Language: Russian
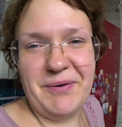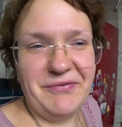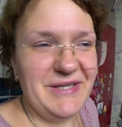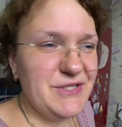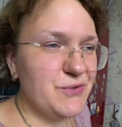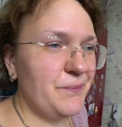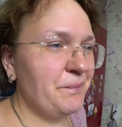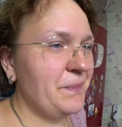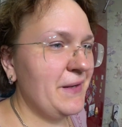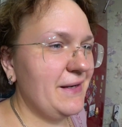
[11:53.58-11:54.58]
по весу
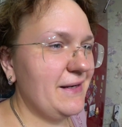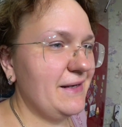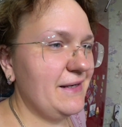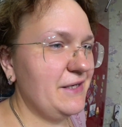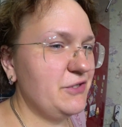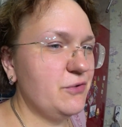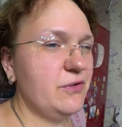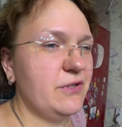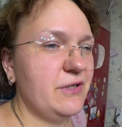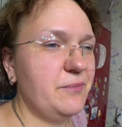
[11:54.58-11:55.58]
э,
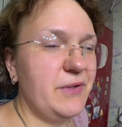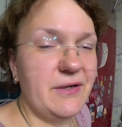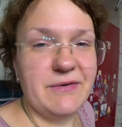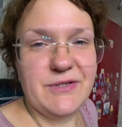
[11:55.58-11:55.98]
идет первая.